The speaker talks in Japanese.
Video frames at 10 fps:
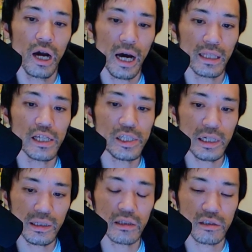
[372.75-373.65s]
話し
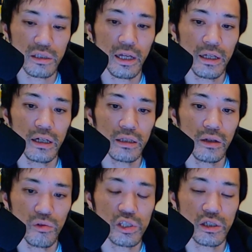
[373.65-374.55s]
方伝え方
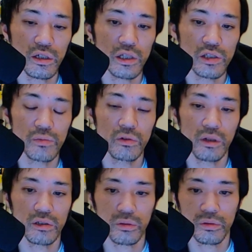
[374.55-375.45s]
をしっかり自分が
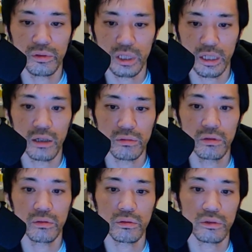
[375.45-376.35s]
そういうふうにやるって
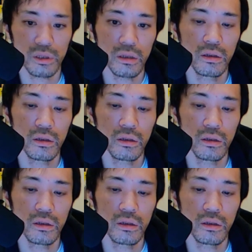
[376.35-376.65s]
ことですね。